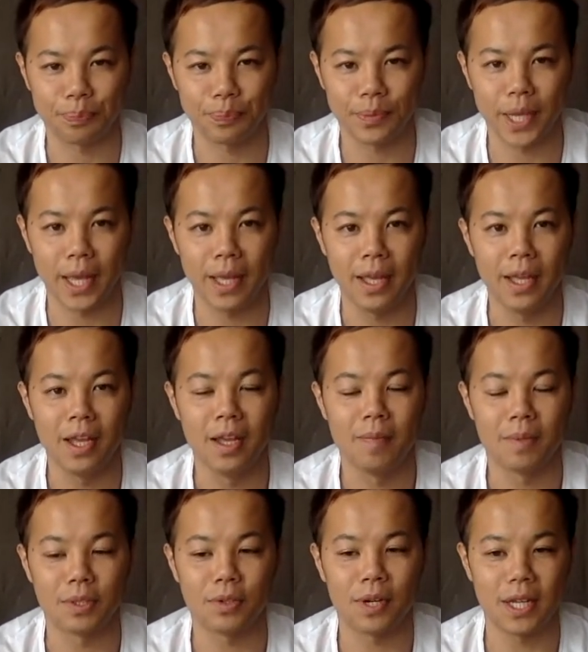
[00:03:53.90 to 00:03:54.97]
で
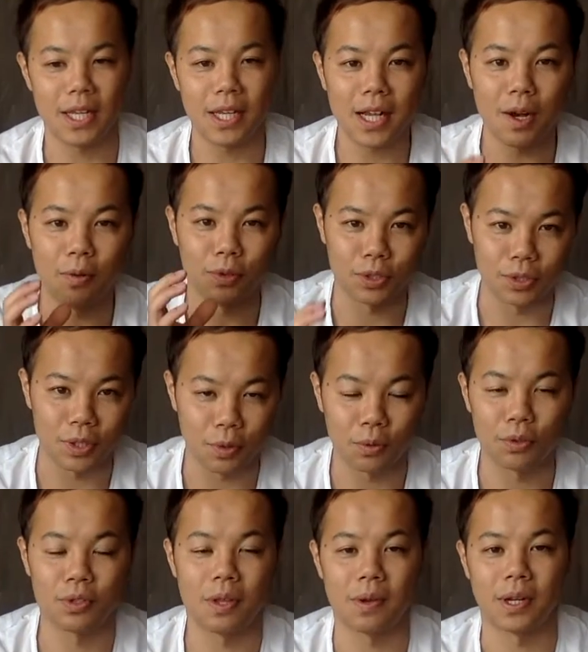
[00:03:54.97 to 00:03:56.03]
まあ、それは印鑑を押すっていうこ
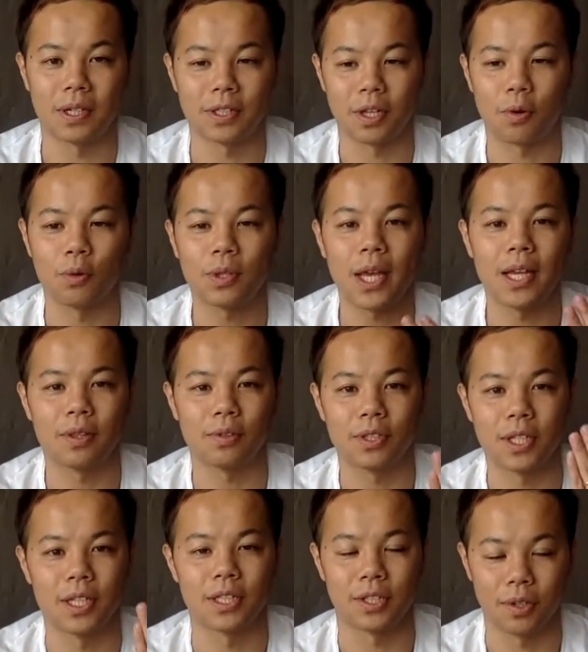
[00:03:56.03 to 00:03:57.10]
とではなくて答えと
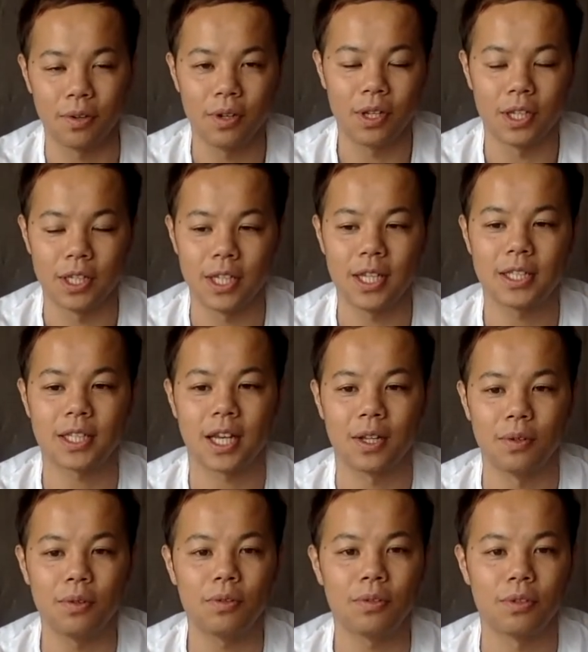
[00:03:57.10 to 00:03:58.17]
してですよイエスか
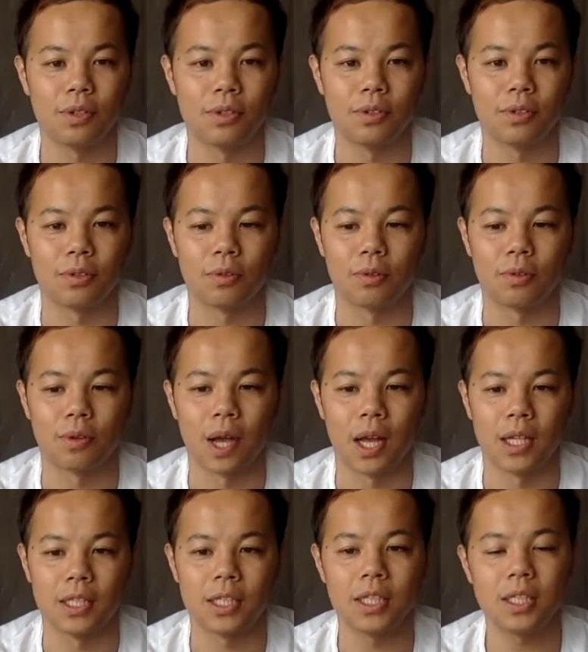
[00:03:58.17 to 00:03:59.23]
ノーということが
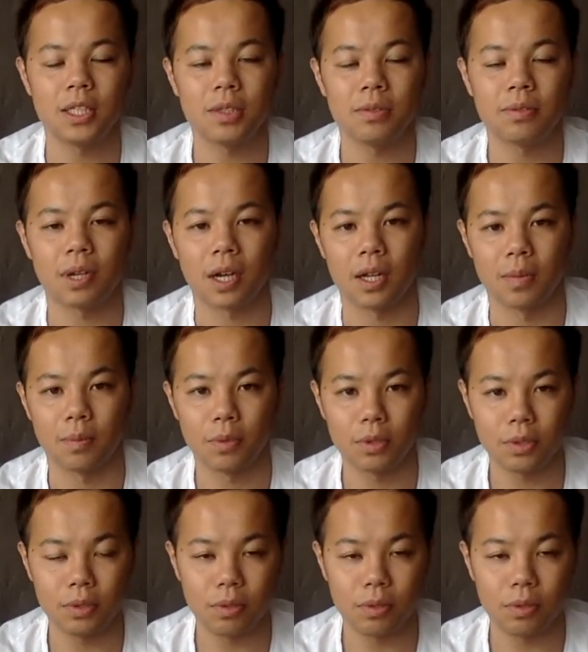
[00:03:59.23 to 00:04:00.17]
一日の中にものす